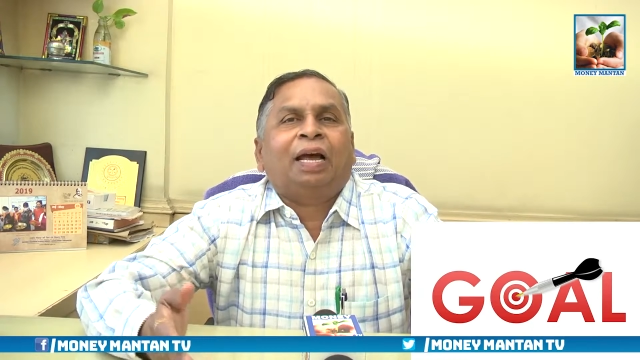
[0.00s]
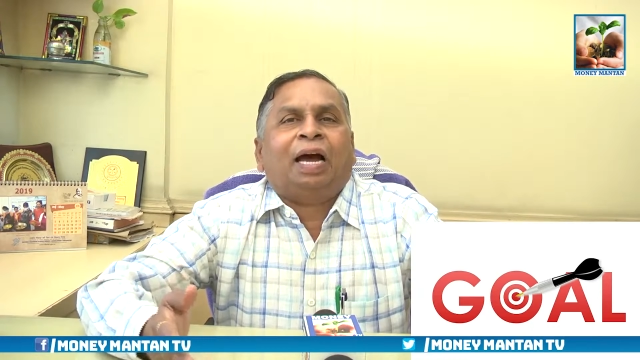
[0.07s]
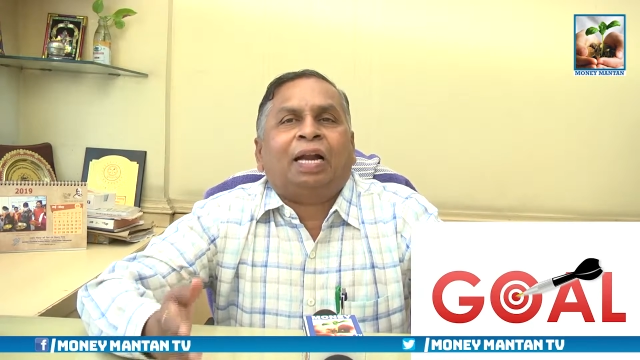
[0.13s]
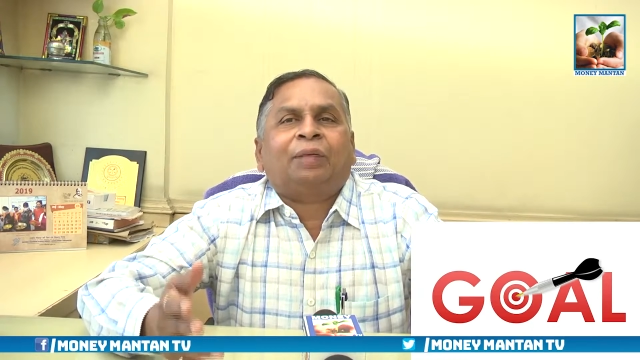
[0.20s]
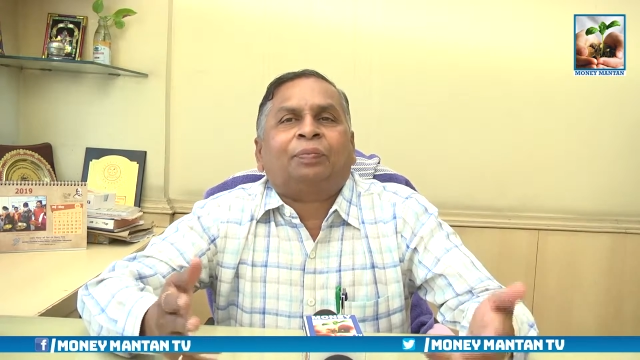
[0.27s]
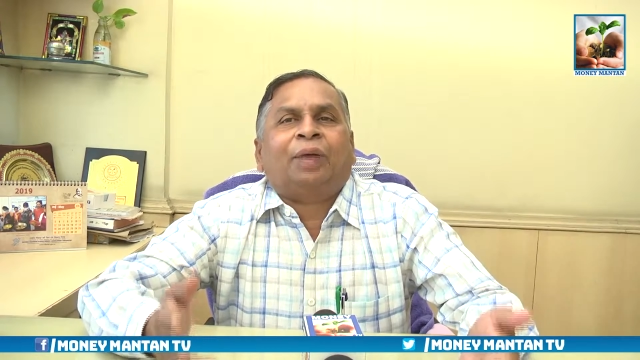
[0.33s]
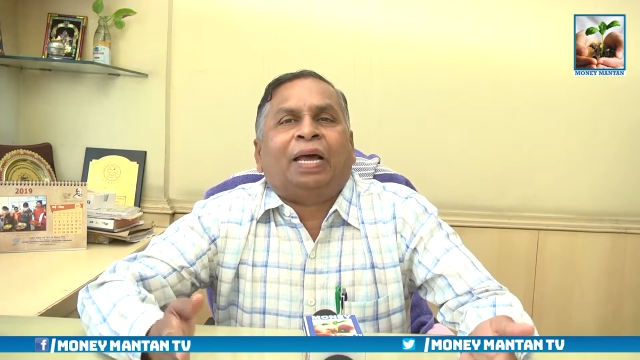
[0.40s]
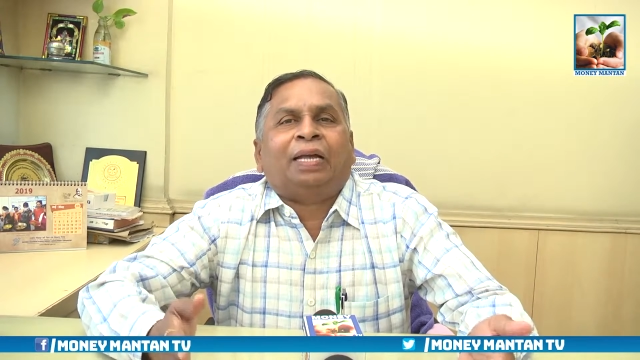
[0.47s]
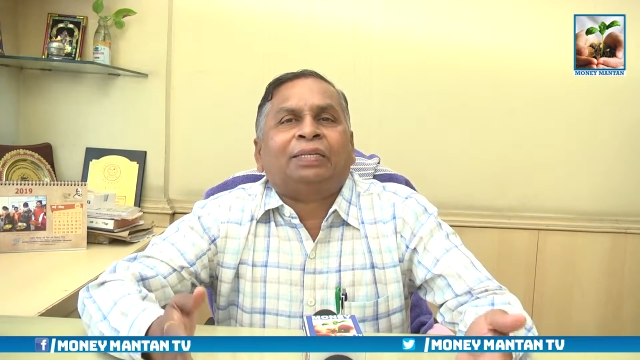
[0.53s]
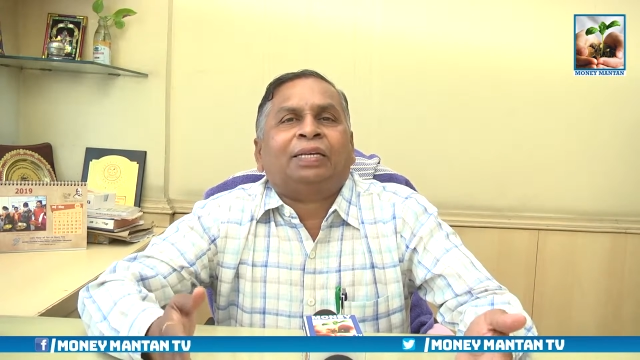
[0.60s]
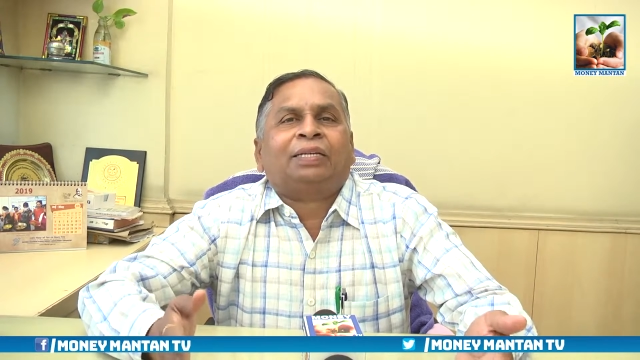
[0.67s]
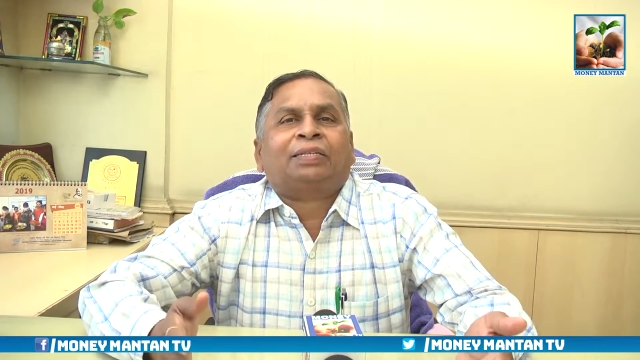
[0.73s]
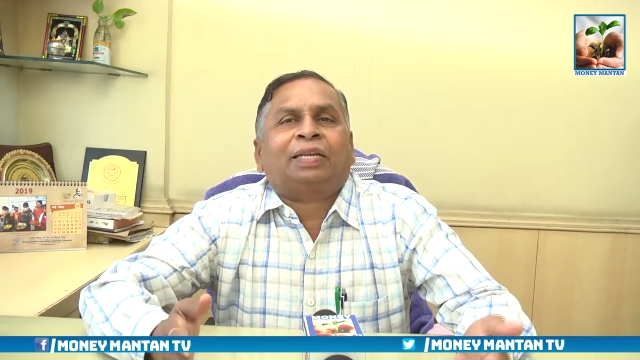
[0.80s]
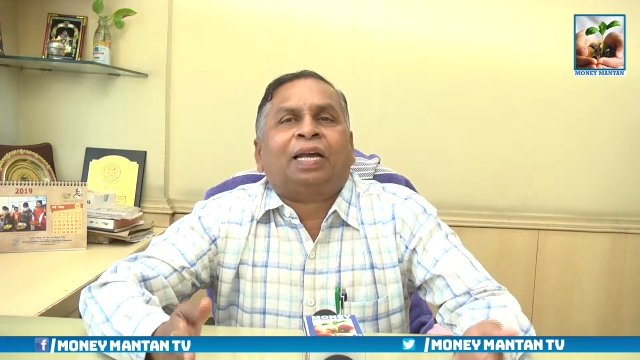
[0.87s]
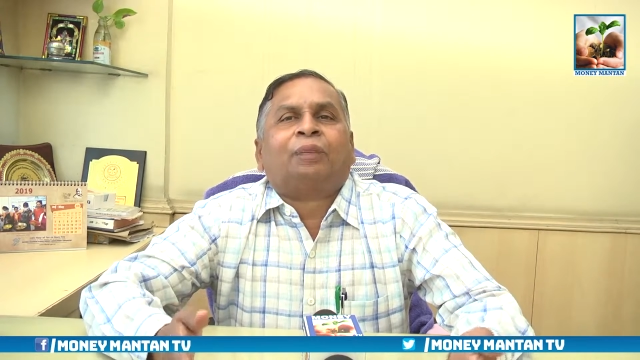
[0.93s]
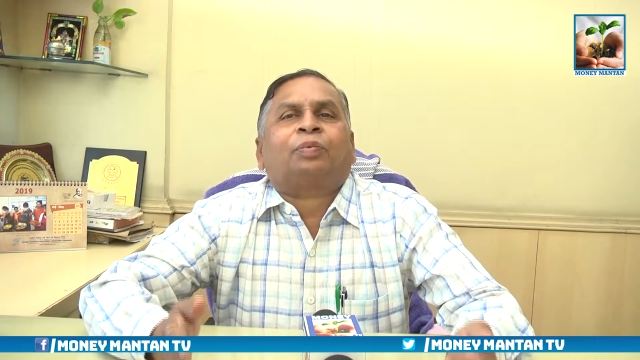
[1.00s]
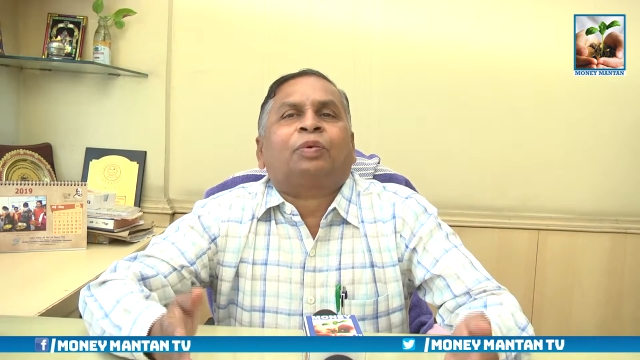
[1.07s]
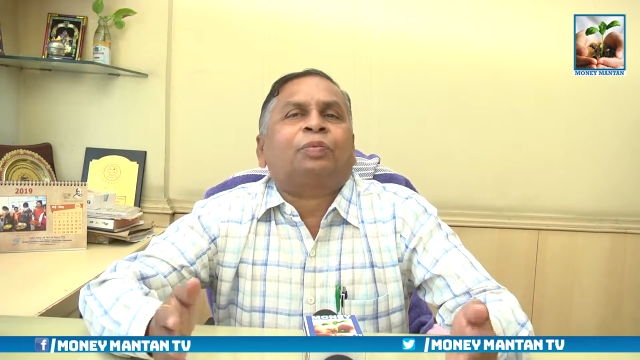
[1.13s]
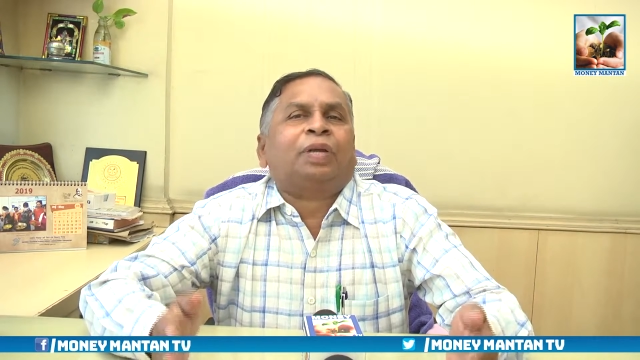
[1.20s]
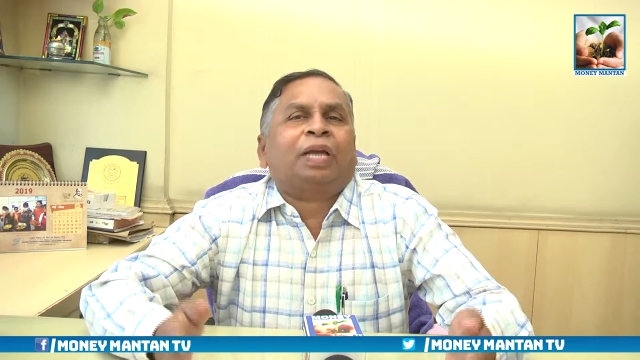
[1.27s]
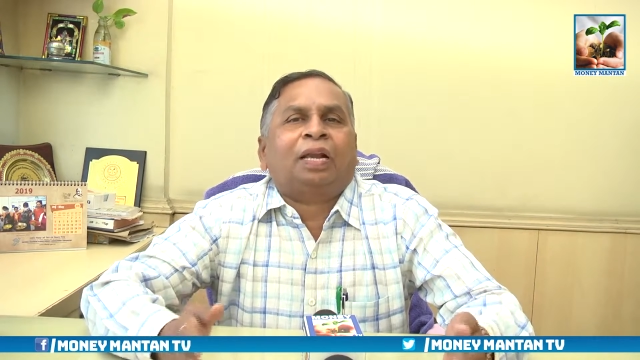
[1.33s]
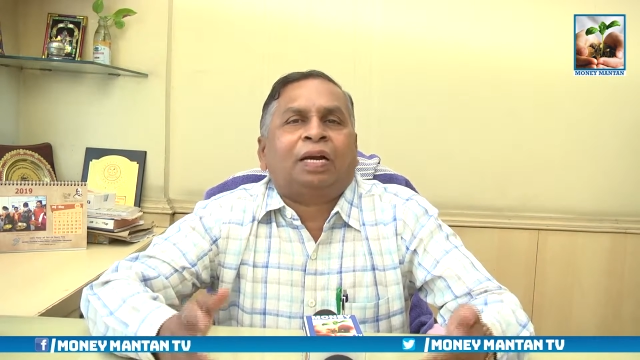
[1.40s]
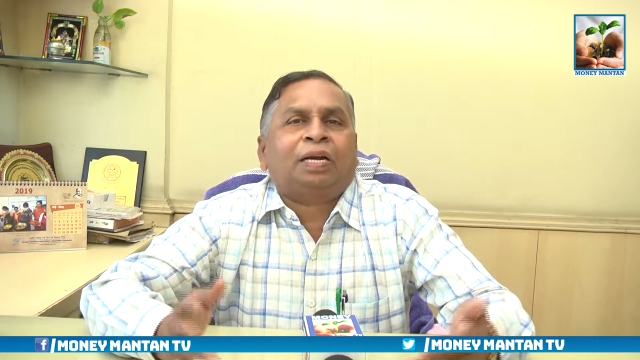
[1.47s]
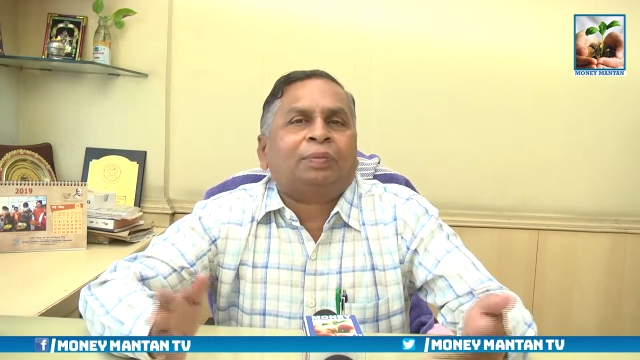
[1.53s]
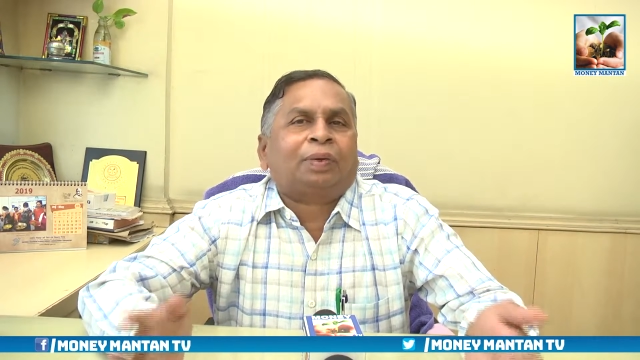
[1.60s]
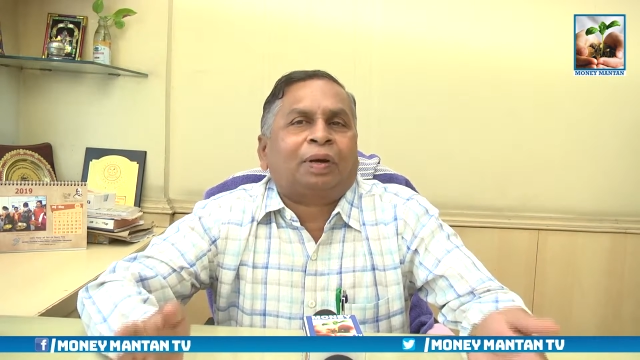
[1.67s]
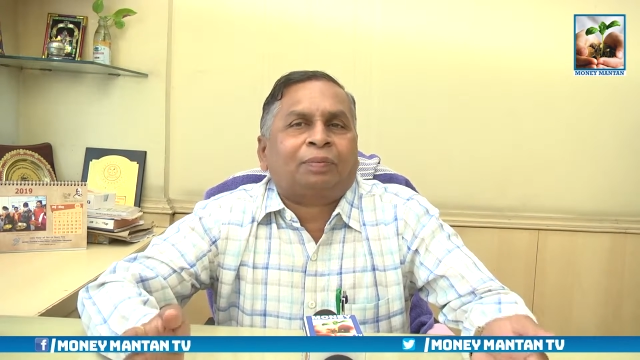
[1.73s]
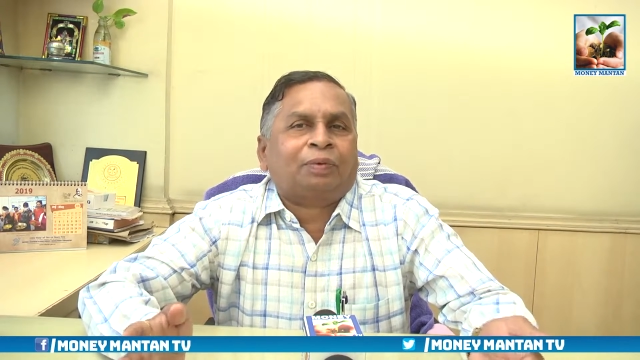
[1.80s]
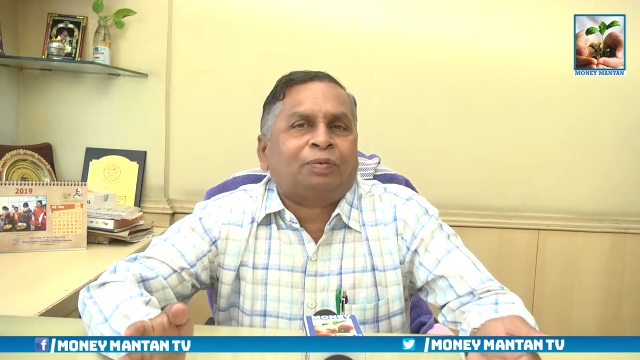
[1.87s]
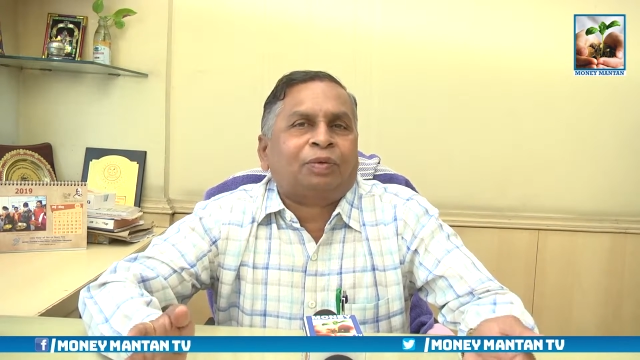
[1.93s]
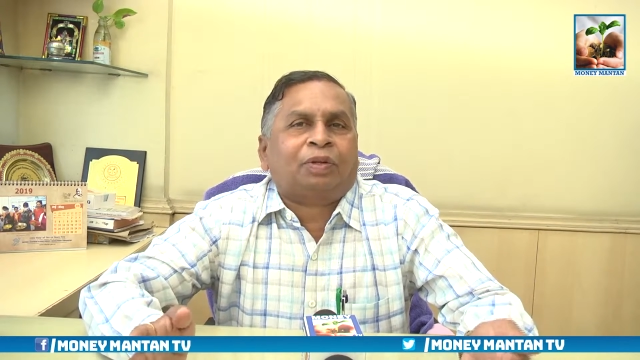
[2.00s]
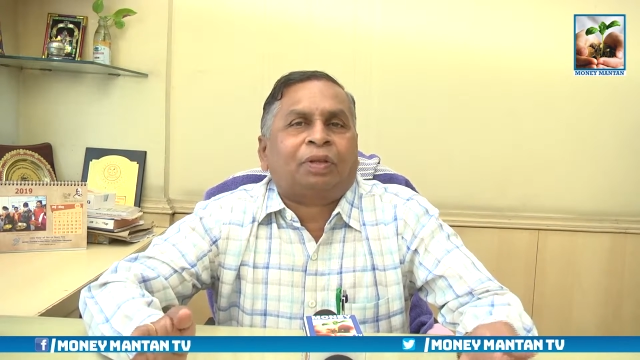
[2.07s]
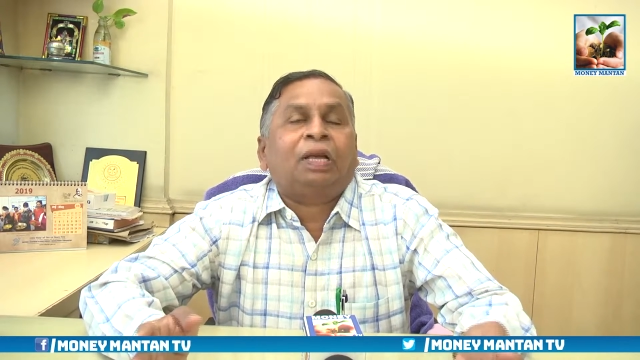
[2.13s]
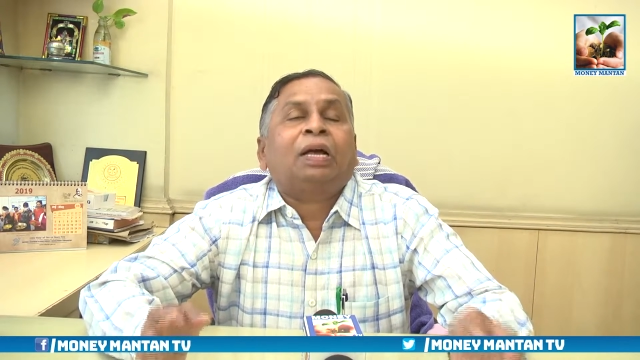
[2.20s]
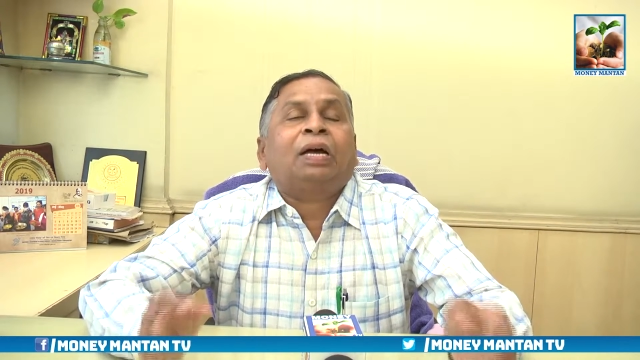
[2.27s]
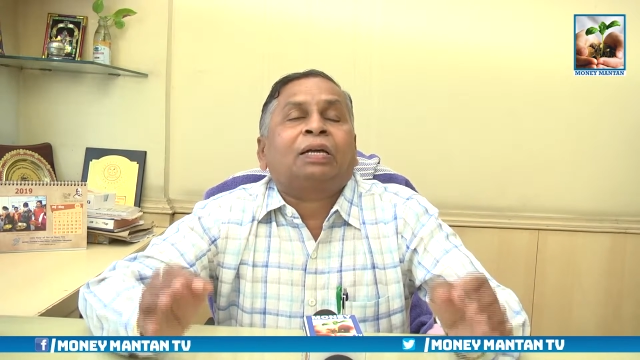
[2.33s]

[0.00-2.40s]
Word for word: అనేది ప్లాన్ చేస్తే అప్పుడు మీకు ఎలాంటి ప్రాబ్లం ఉండదు